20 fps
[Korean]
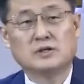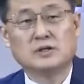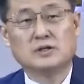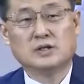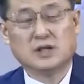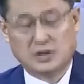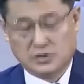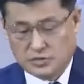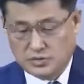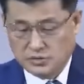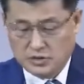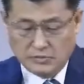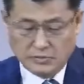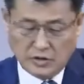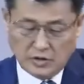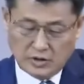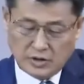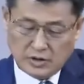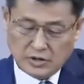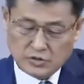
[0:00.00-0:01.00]

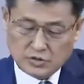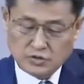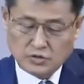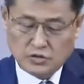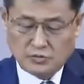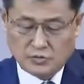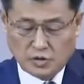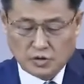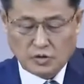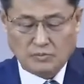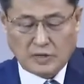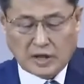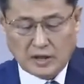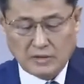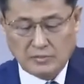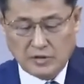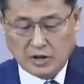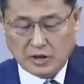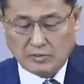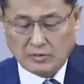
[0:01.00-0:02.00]
예수님이 죽음으로
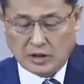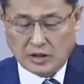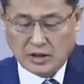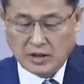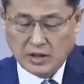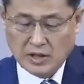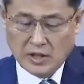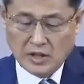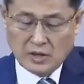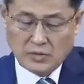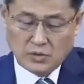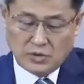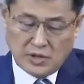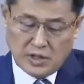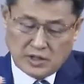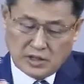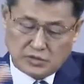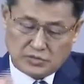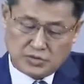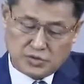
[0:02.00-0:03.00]
말미암아
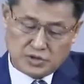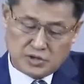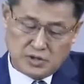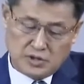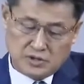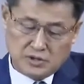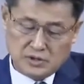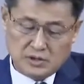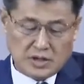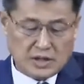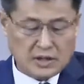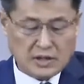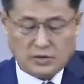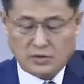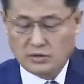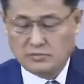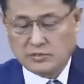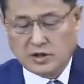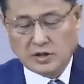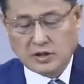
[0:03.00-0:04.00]
우리에게 주시는 은혜가
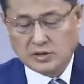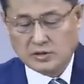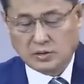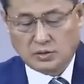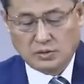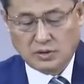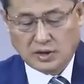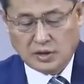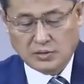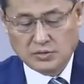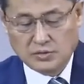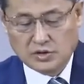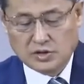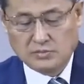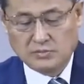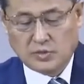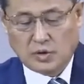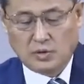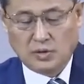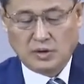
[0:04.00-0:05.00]
얼마나
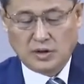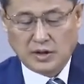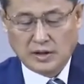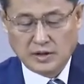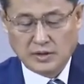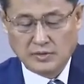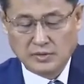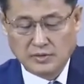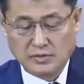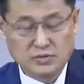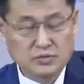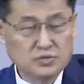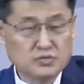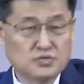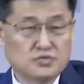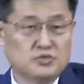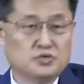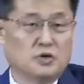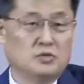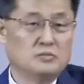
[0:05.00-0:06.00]
놀라운지 몰라요.
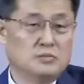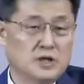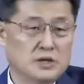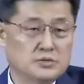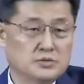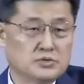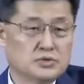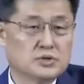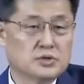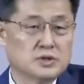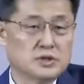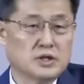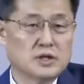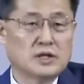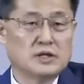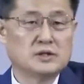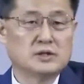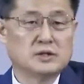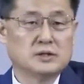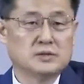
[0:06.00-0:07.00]
구원만 주신 게
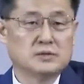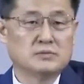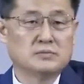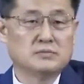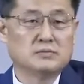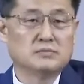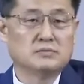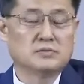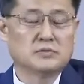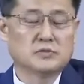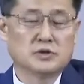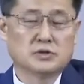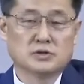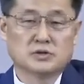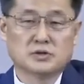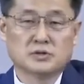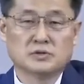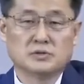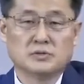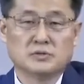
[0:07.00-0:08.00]
아니에요.
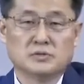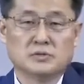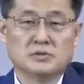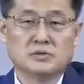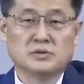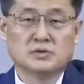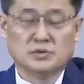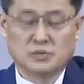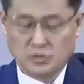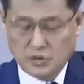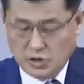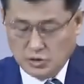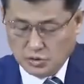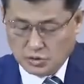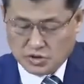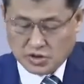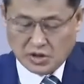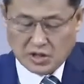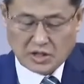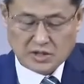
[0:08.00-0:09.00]
그렇죠? 우리
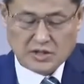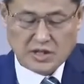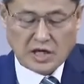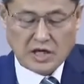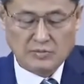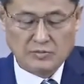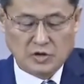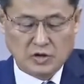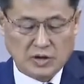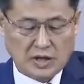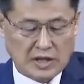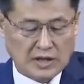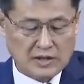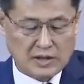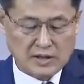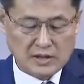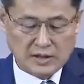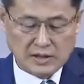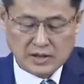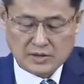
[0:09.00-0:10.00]
육신의 삶을
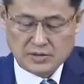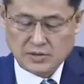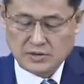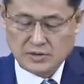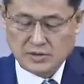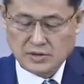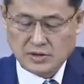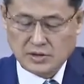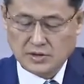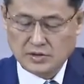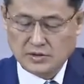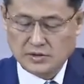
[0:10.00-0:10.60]
하나님께서 어떻게